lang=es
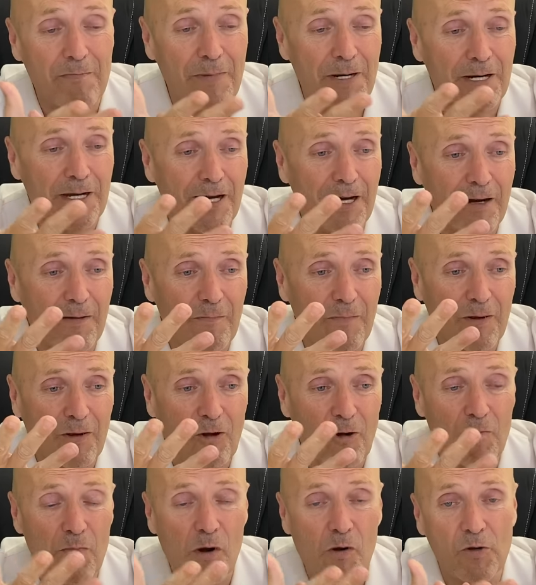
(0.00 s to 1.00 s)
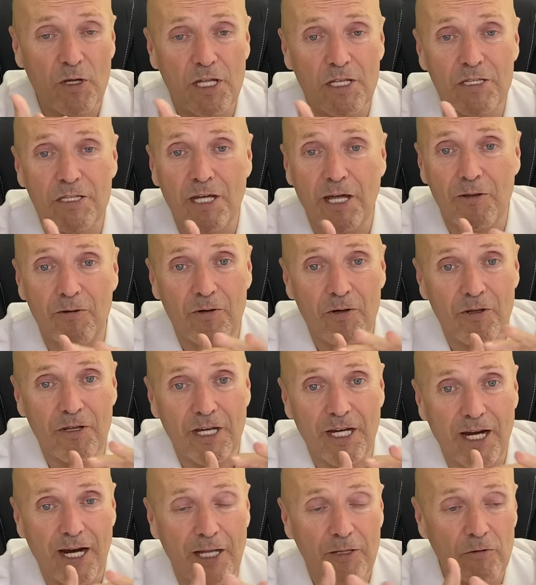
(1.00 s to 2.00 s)
para como ahuyentador
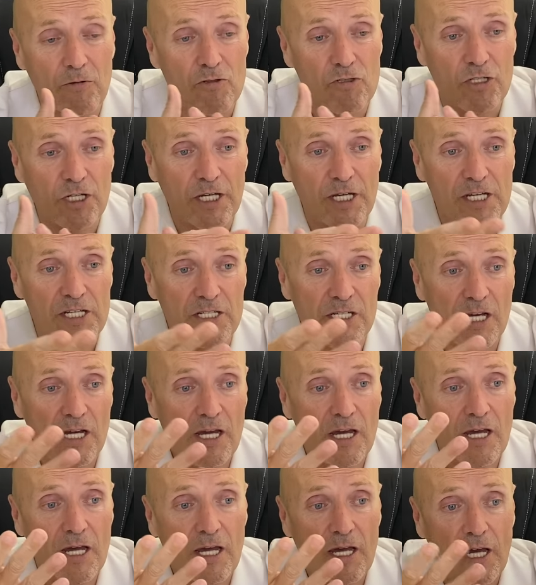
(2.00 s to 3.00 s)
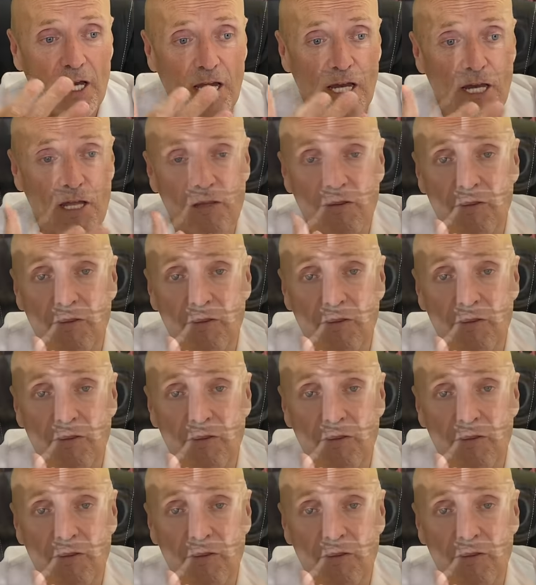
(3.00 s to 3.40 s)
de gatos, que es eh,